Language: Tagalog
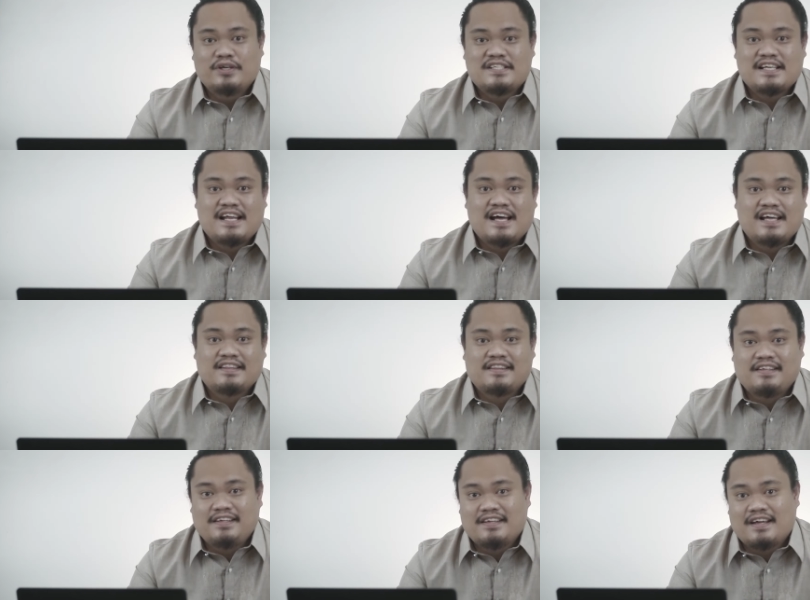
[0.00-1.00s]
una sa
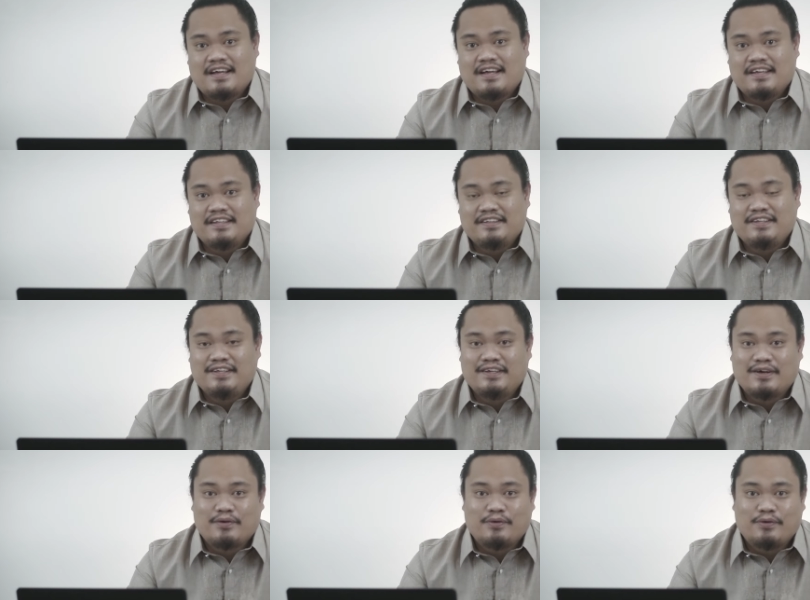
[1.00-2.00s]
lahat, uh, hindi
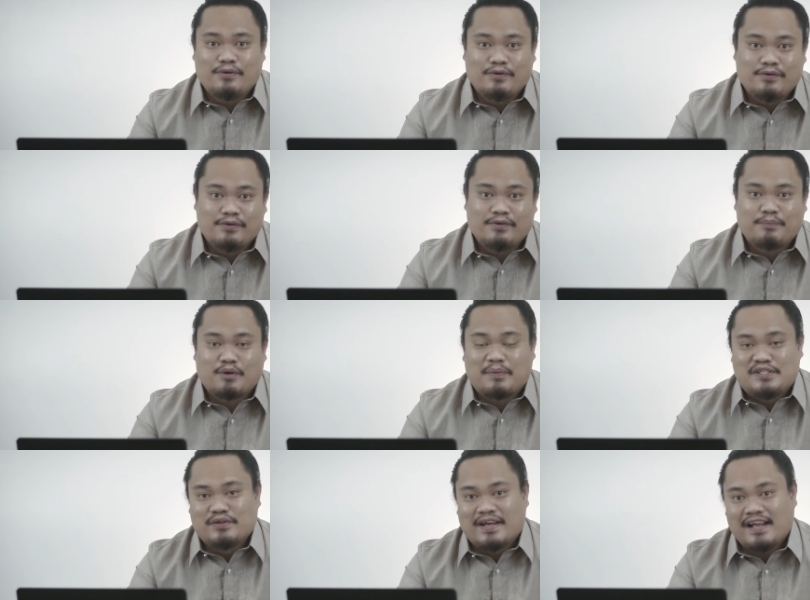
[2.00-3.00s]
ako
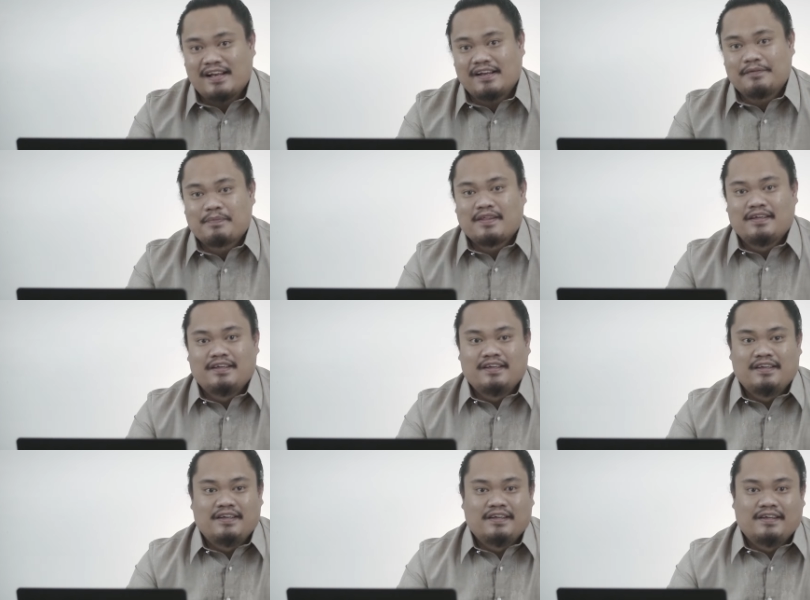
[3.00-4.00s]
professional.
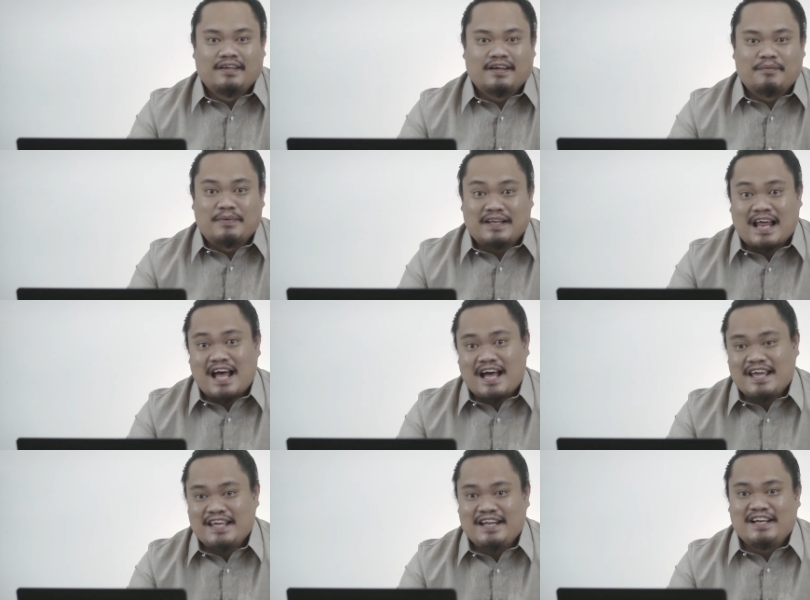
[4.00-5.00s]

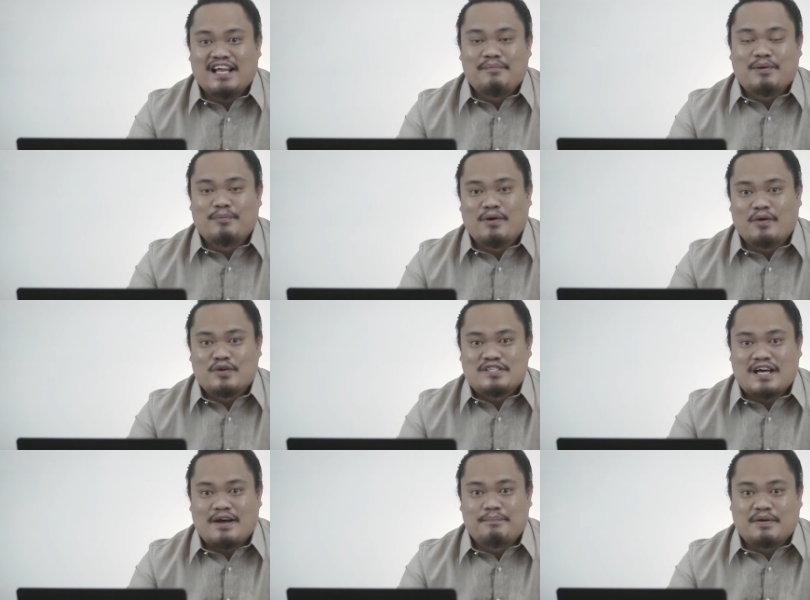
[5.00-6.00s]
Nahilig lamang po ako
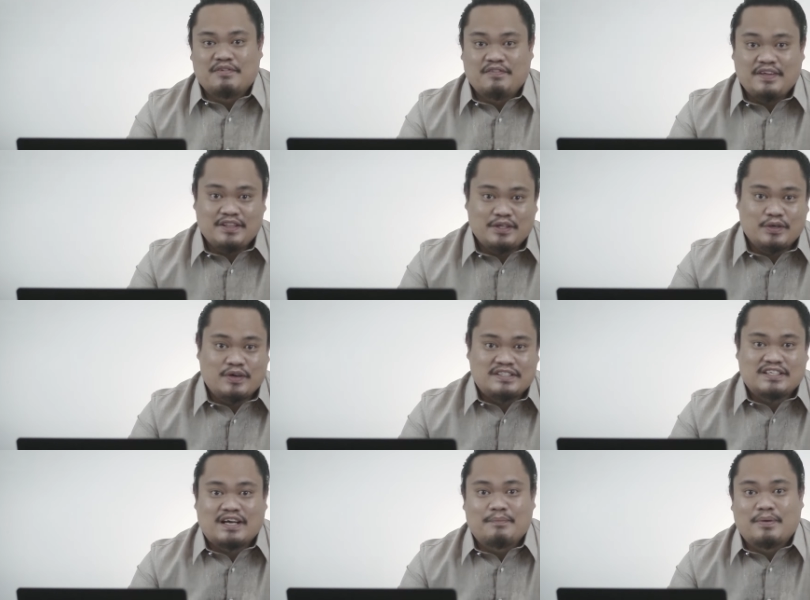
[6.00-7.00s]
sa pagbibideo at
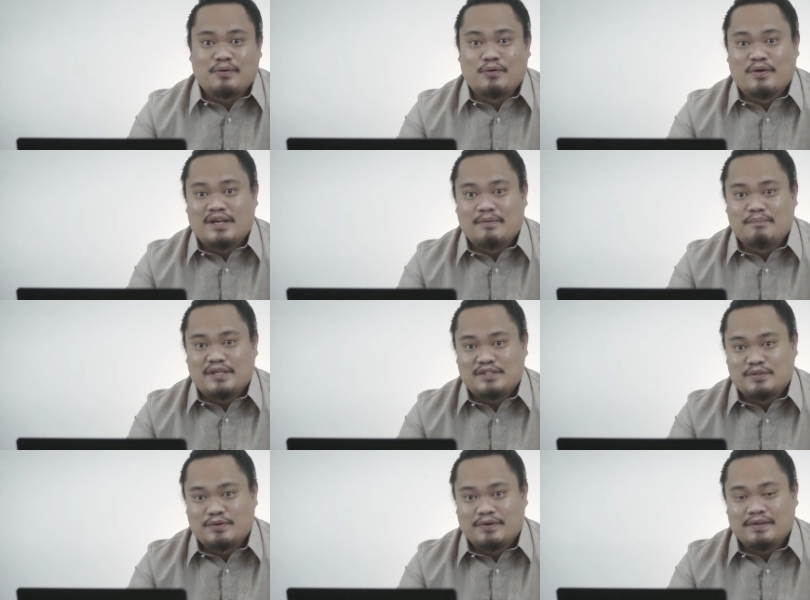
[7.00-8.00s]
saka pagkuha ng
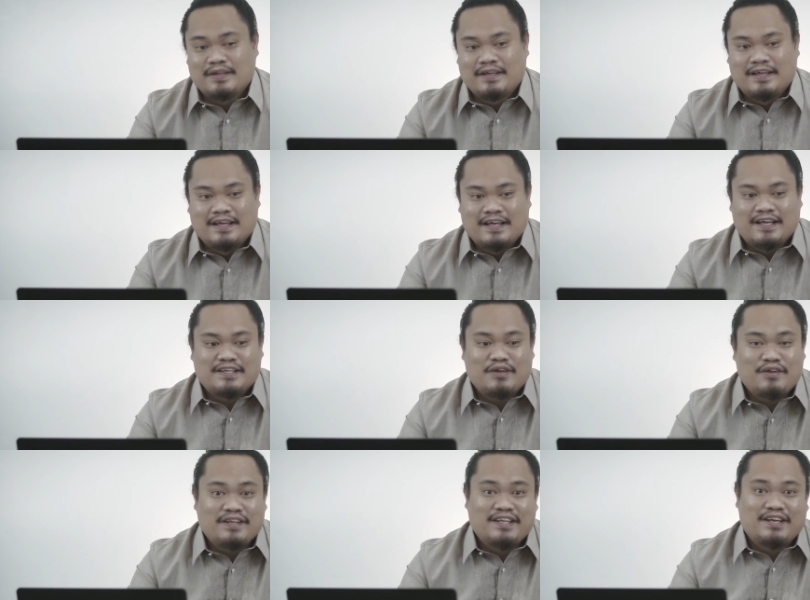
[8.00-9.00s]
picture. At
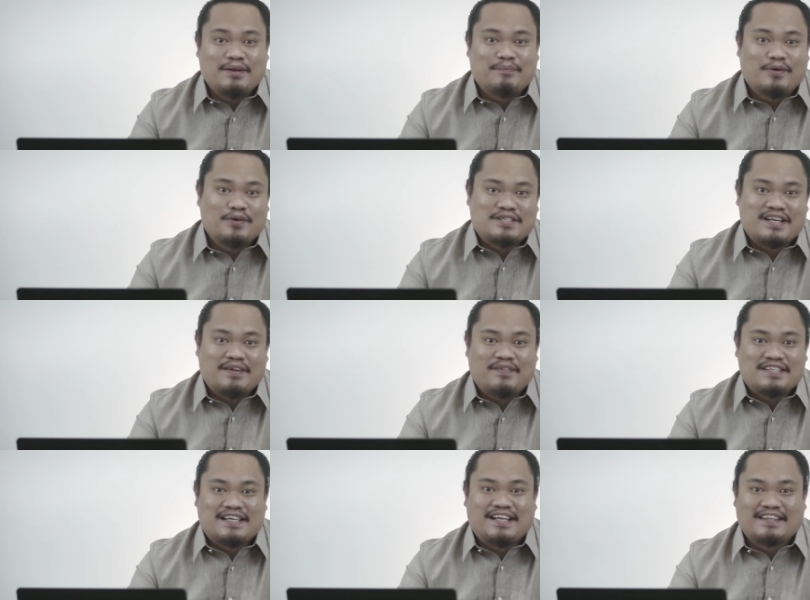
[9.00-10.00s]
ngayon hindi rin po ako sanay
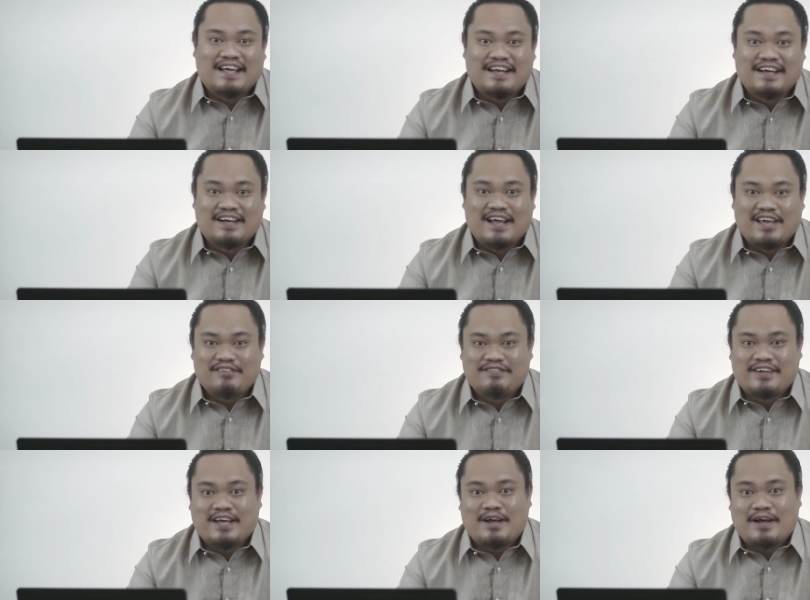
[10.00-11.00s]
magsalita ng live
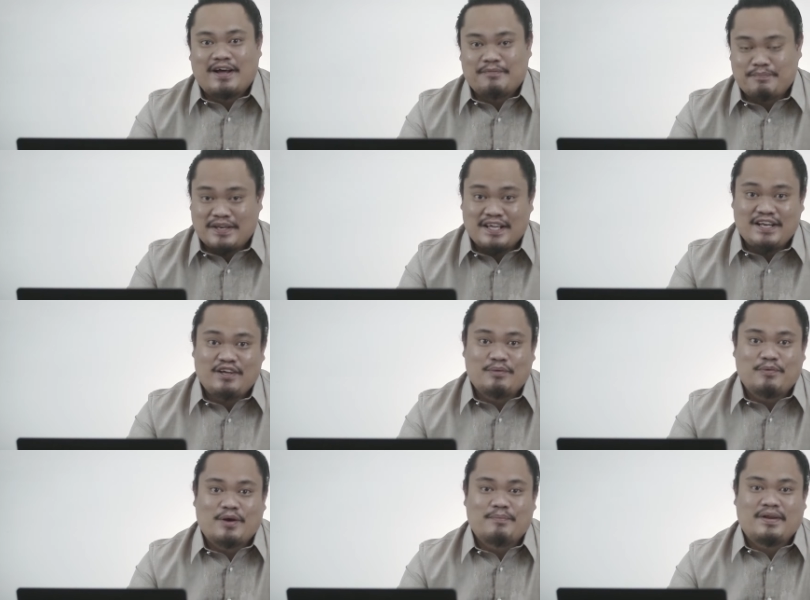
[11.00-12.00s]
kaya pinili ko
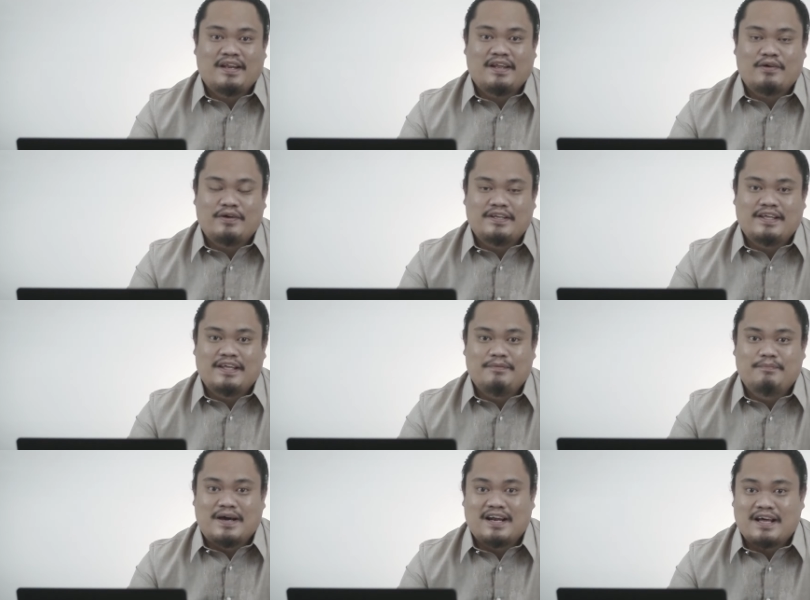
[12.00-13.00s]
po ang pre-recorded
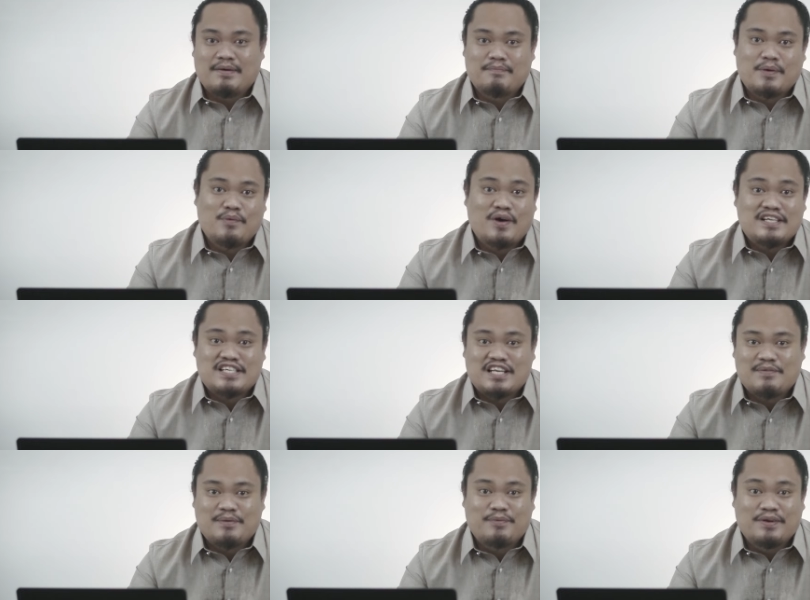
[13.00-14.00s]
para mabawasan
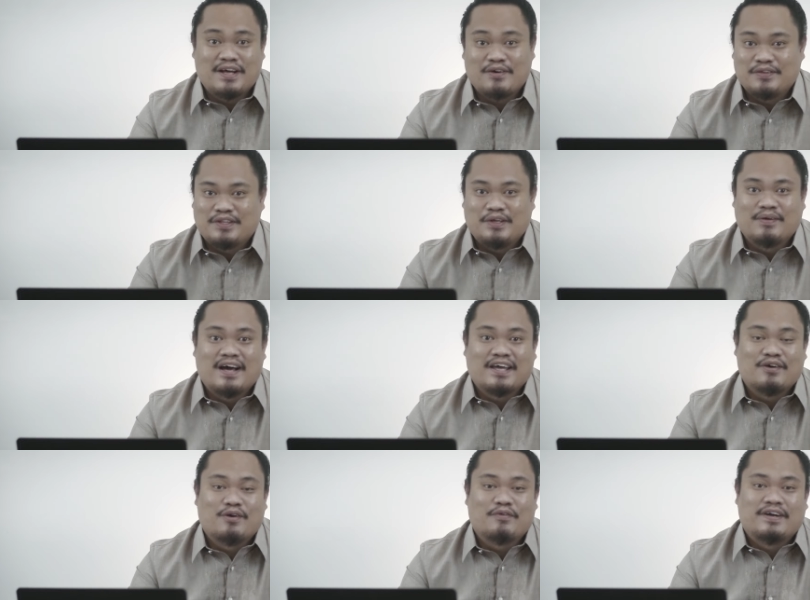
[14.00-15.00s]
naman po na konti yung
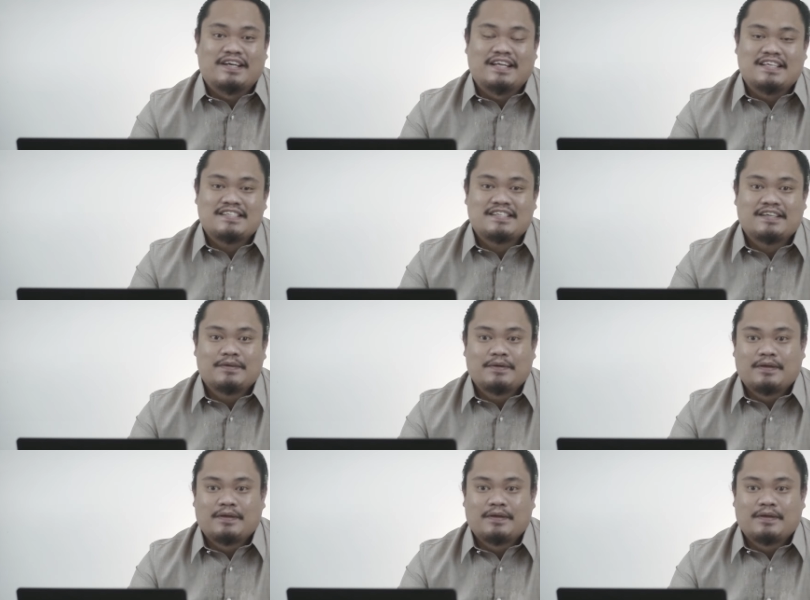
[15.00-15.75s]
aking awkwardness.